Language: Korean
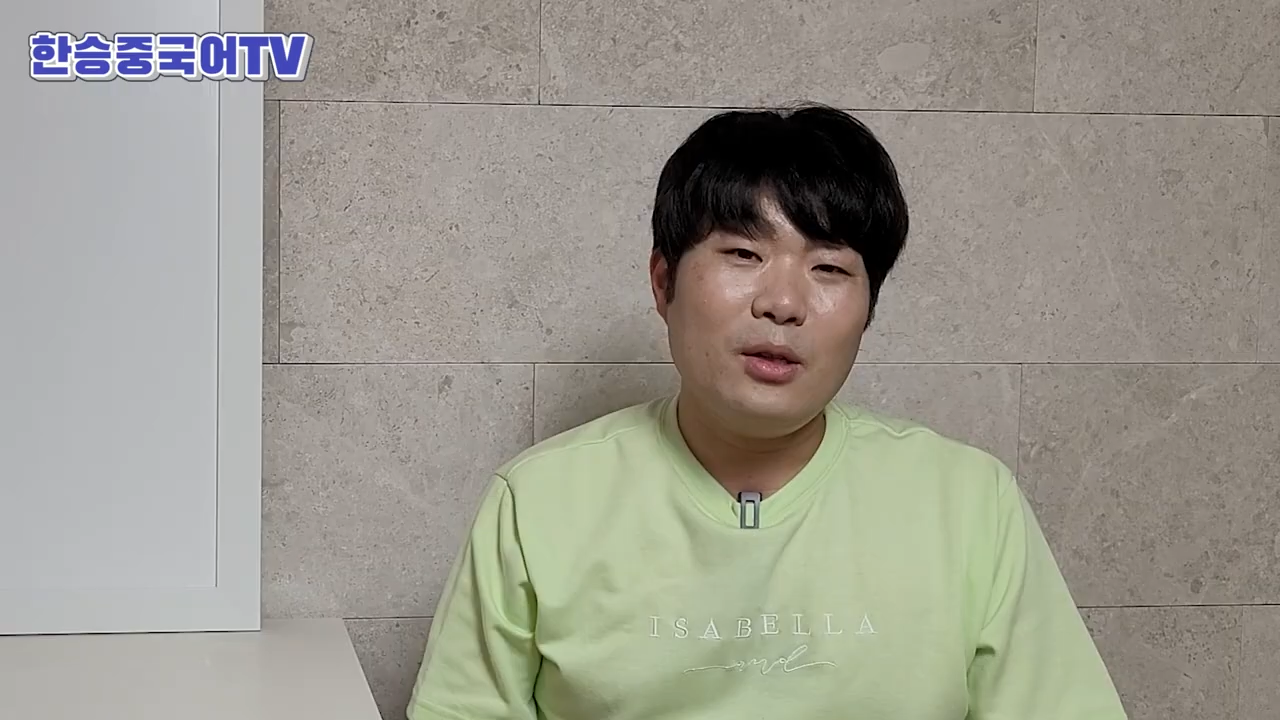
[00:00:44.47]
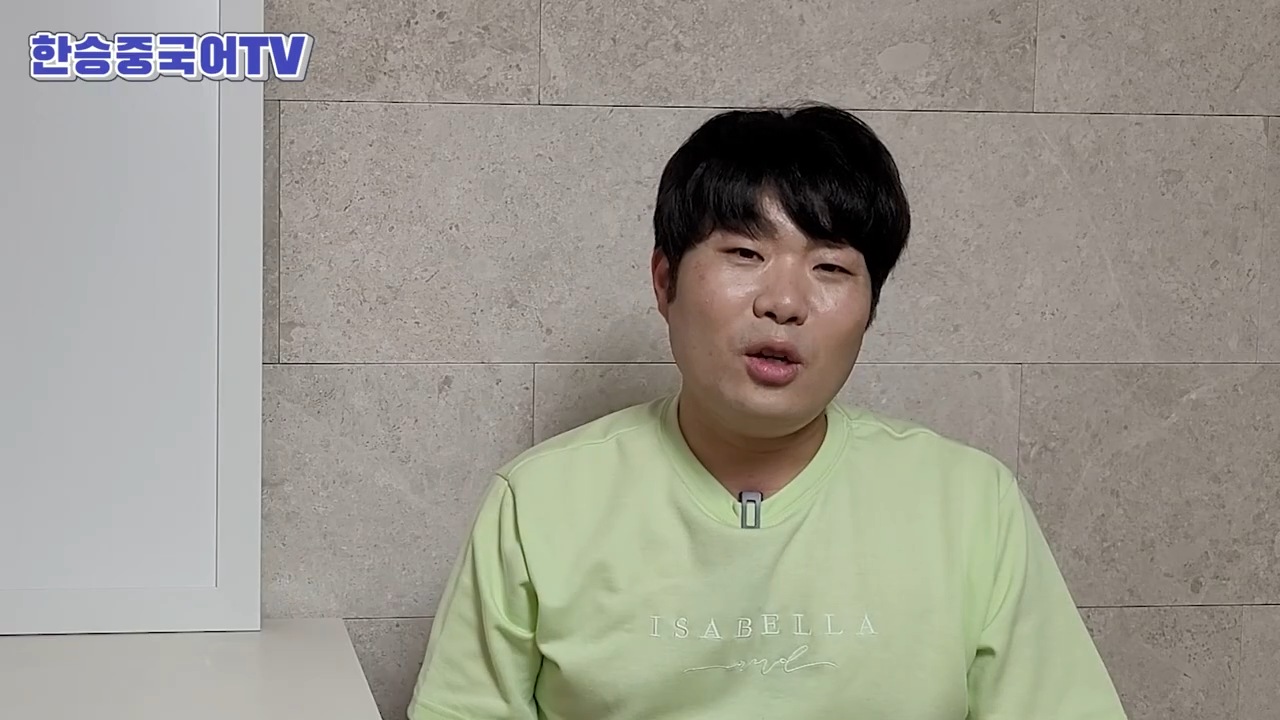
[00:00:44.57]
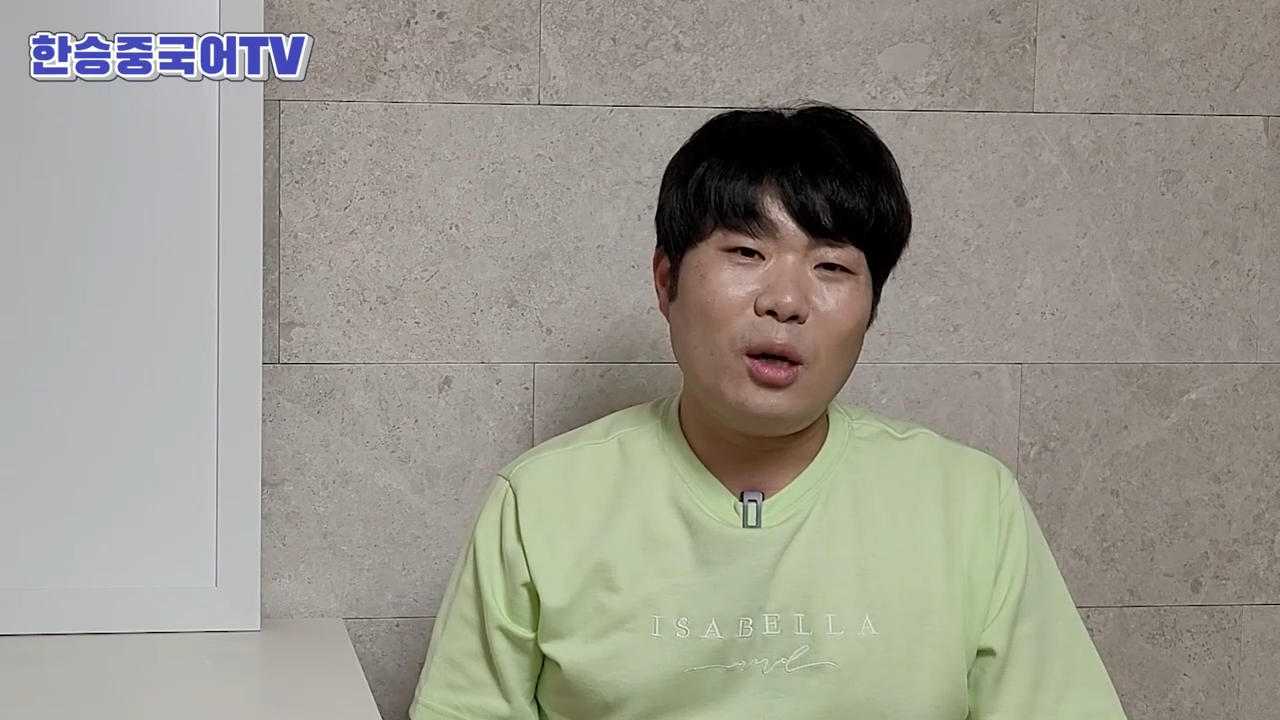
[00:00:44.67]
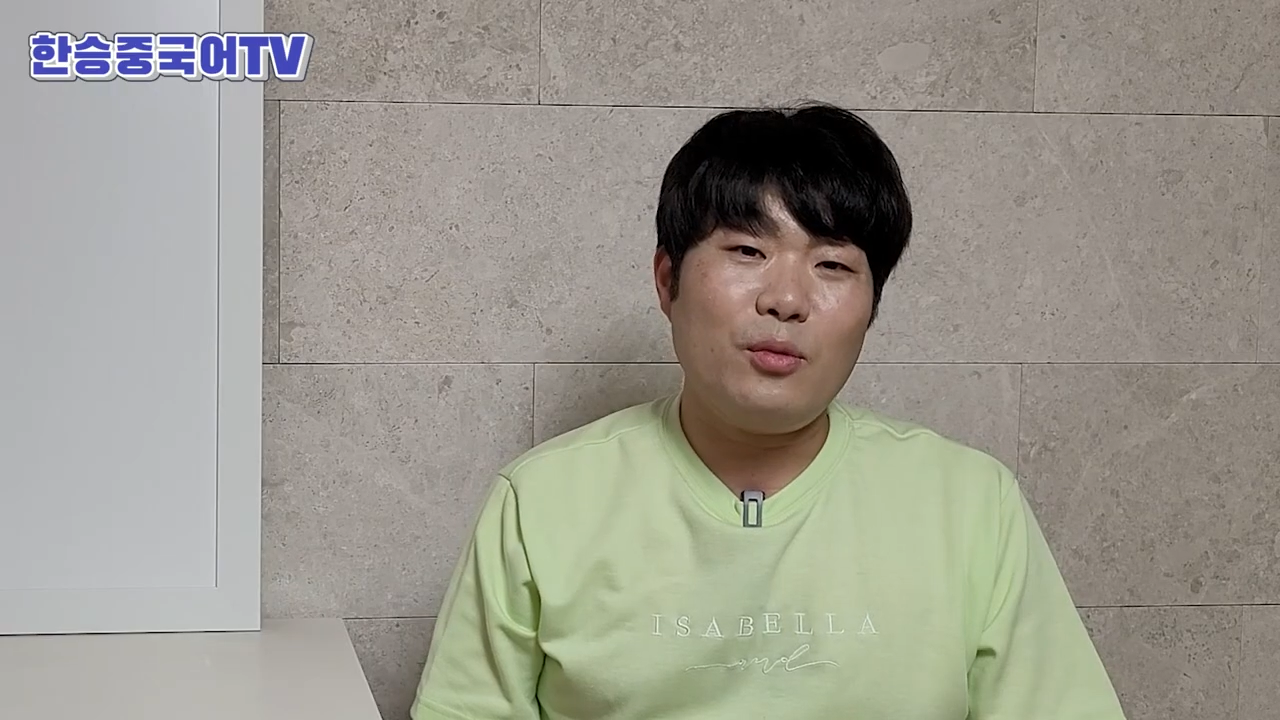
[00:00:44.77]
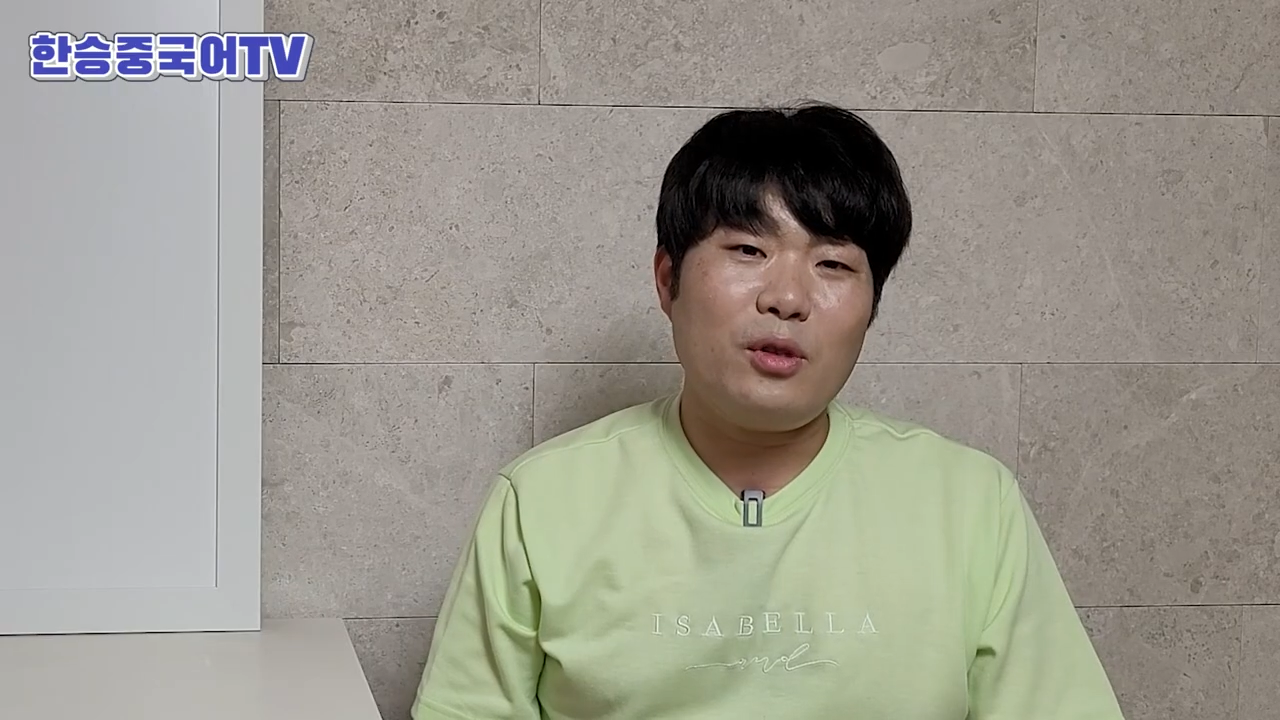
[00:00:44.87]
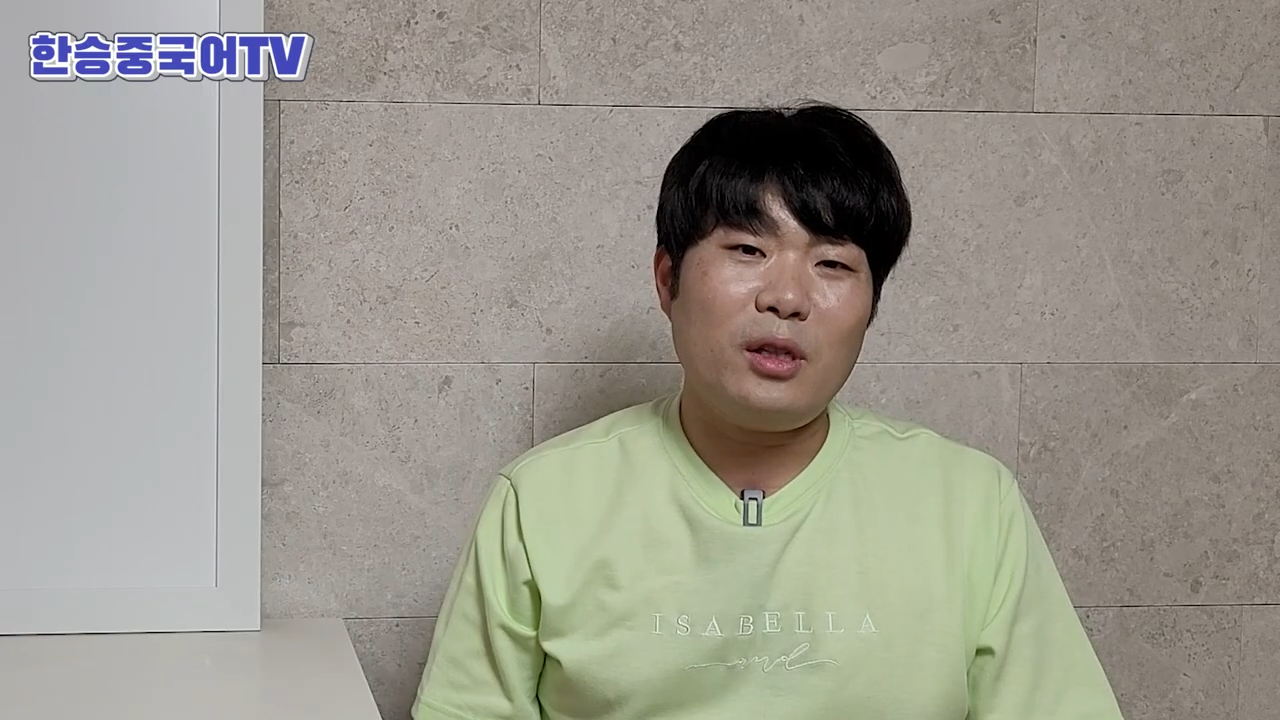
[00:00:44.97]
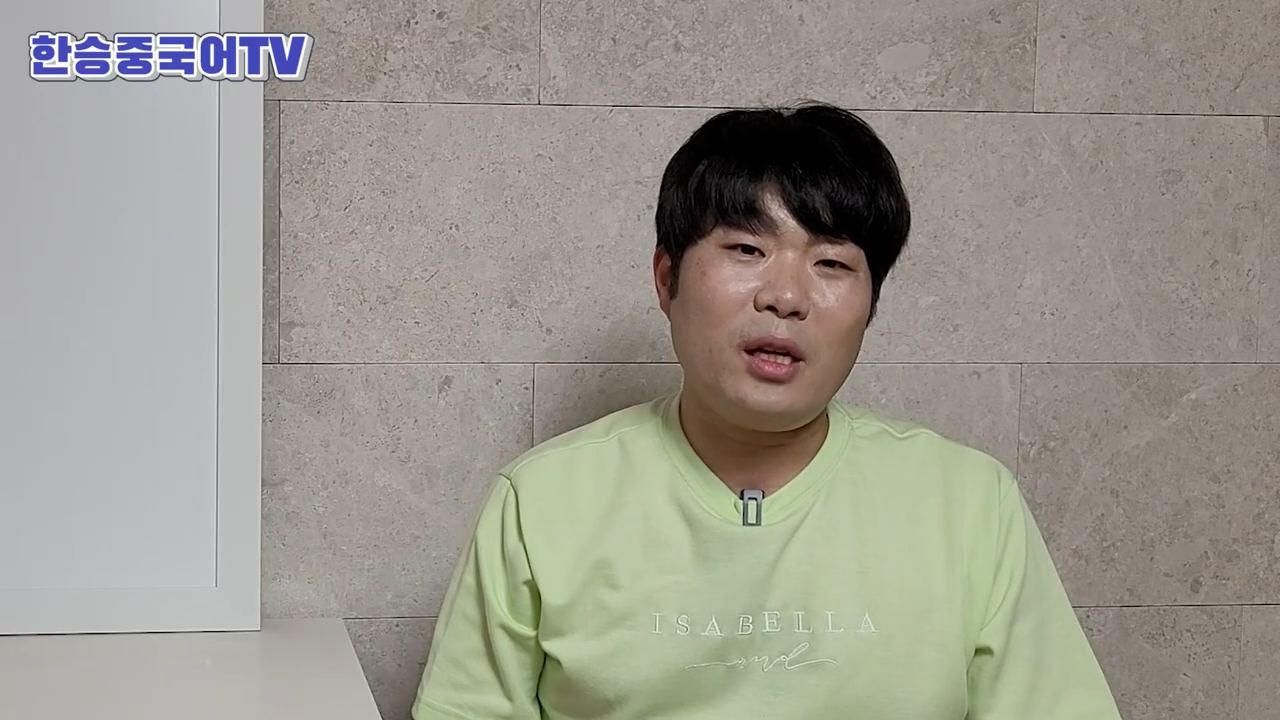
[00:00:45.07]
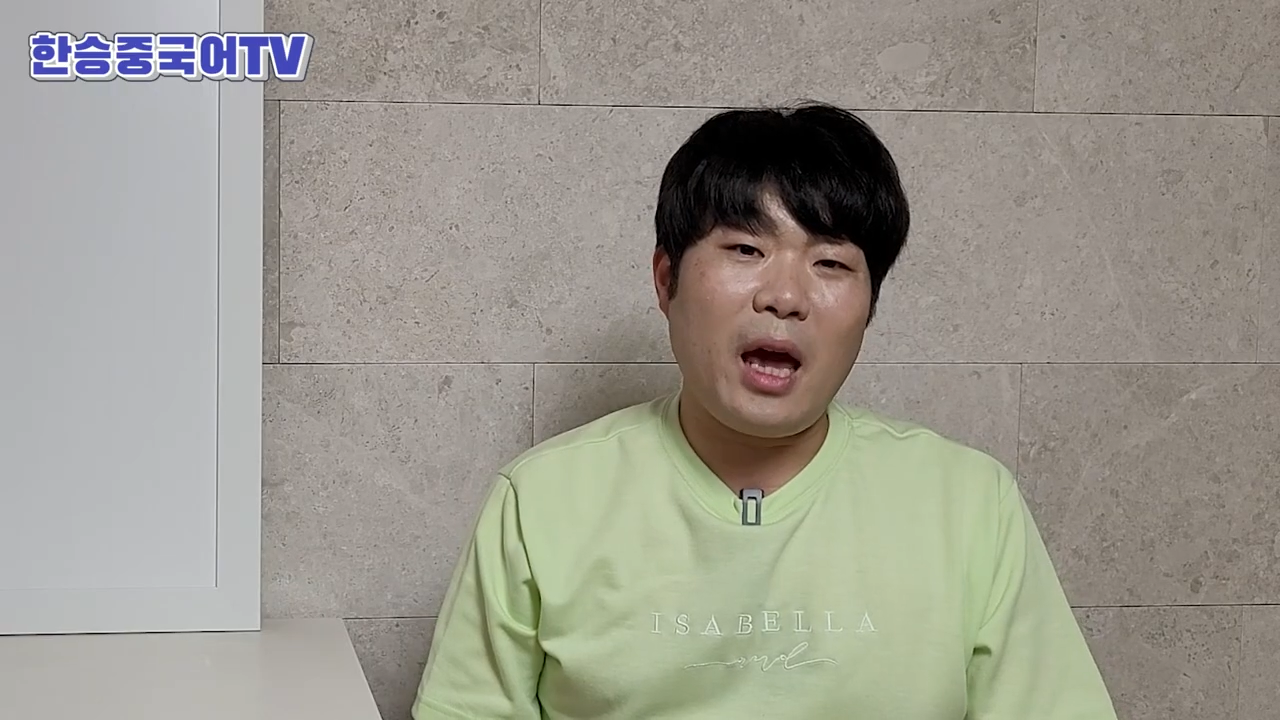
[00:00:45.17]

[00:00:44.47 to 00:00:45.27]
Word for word: 여러분들이